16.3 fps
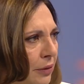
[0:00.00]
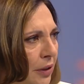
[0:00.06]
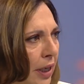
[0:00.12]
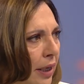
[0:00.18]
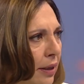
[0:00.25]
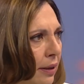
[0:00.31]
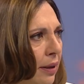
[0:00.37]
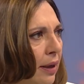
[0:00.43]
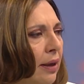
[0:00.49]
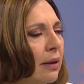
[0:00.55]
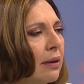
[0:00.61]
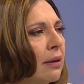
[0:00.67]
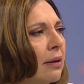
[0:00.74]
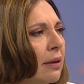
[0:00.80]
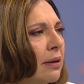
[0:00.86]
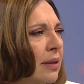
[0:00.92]

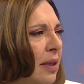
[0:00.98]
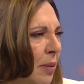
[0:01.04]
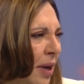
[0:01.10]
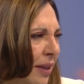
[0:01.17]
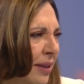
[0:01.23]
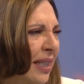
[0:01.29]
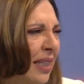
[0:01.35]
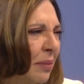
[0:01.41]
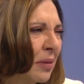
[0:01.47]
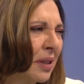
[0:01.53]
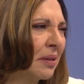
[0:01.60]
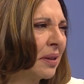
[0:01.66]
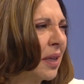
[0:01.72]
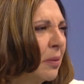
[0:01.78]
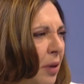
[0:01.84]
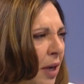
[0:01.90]
şeyde e, zaman
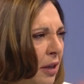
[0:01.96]
dilimi gibi